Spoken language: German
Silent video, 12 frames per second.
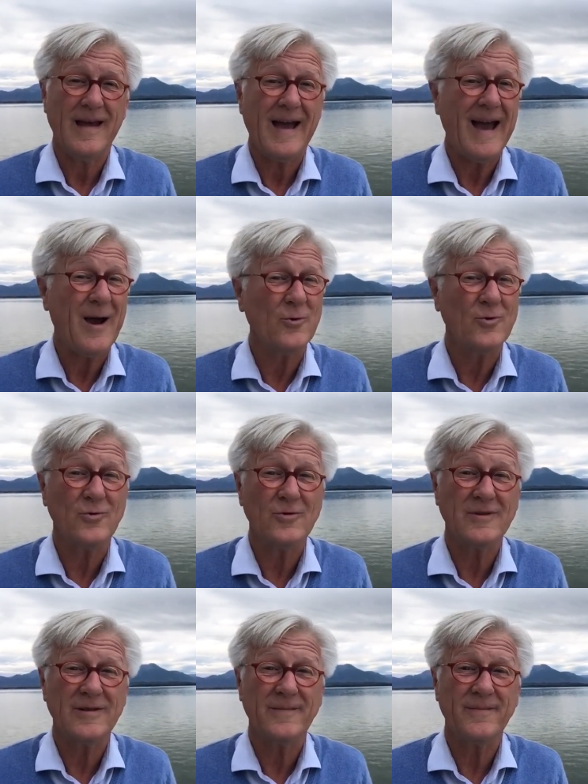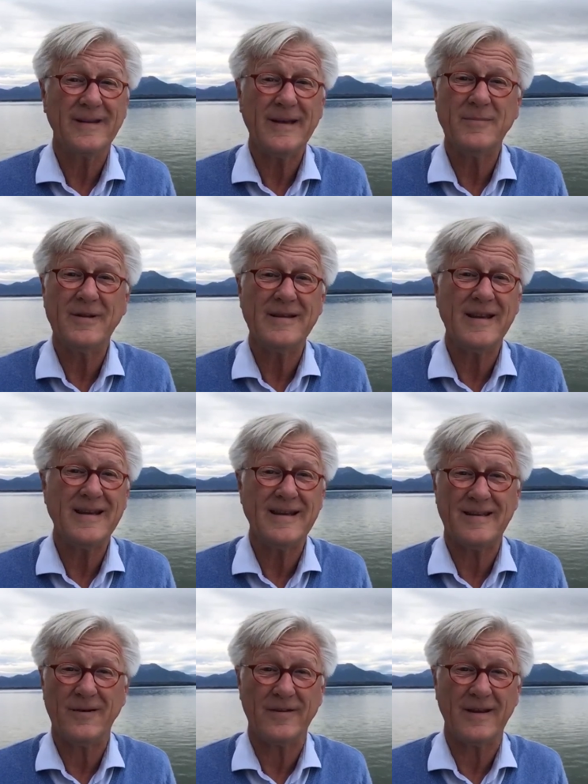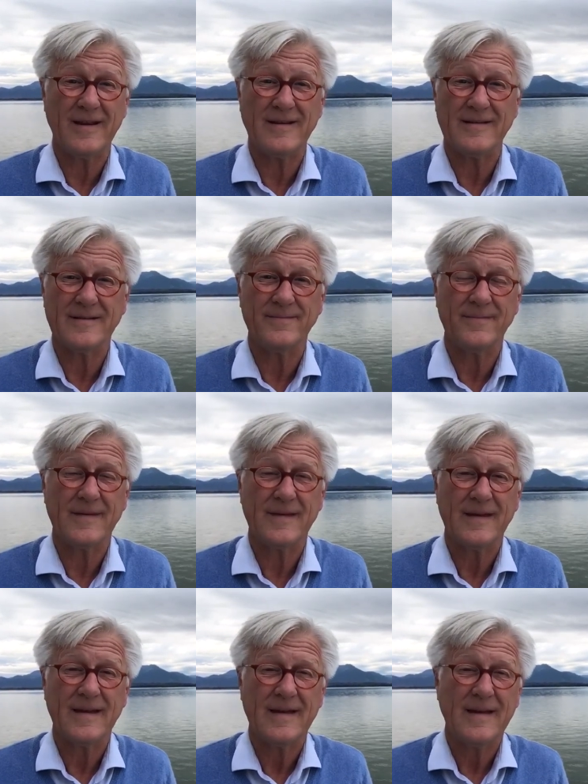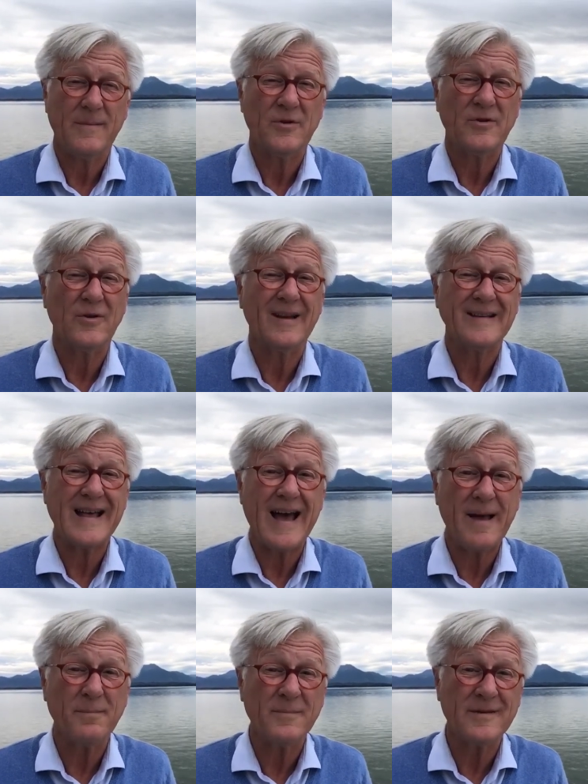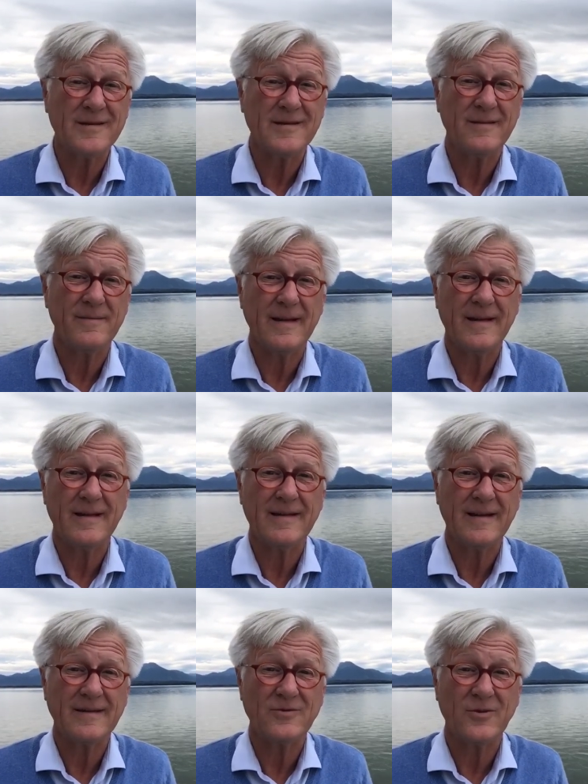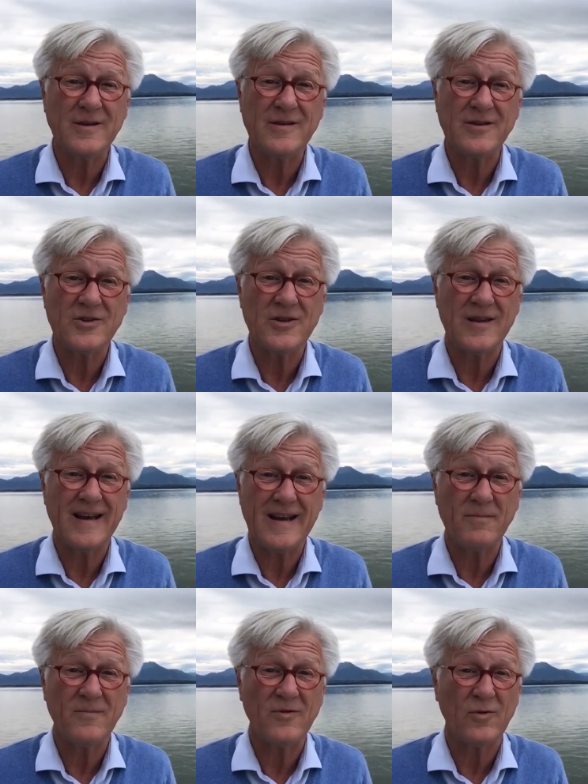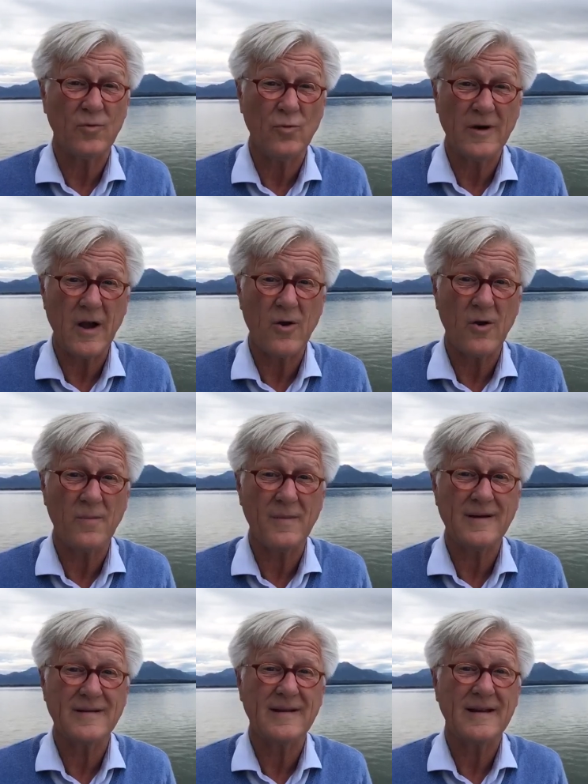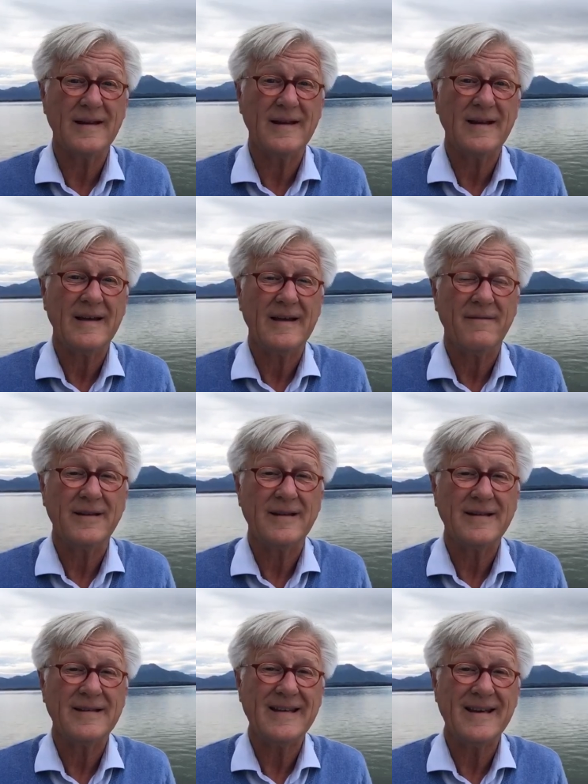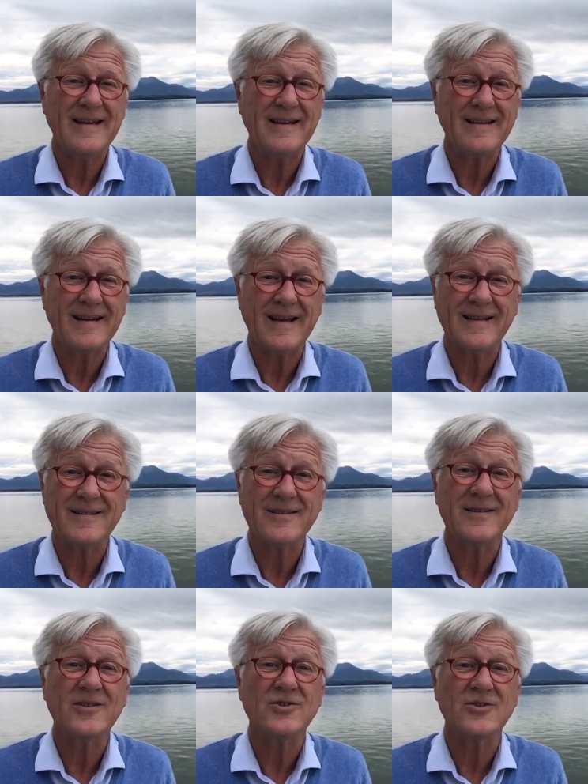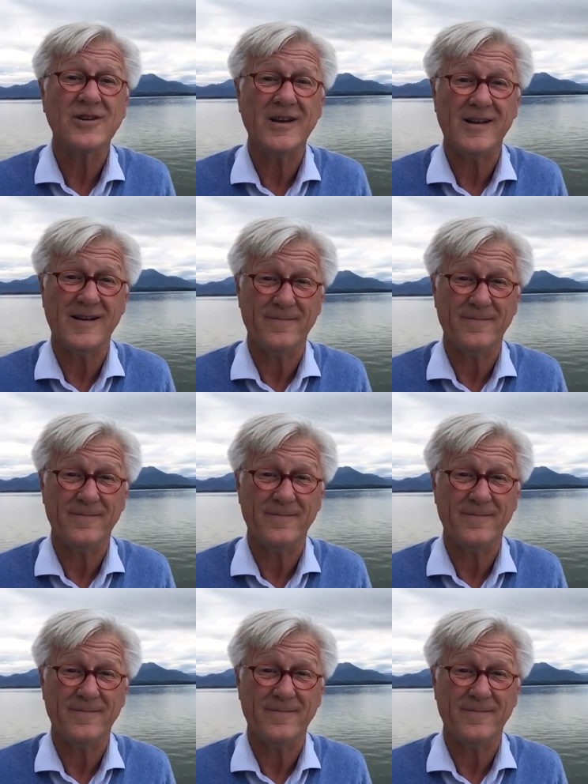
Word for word: Autos gibt es hier nicht auf der Insel. Besonders abends, wenn das touristische Leben zur Ruhe gekommen ist, wird es hier ganz still.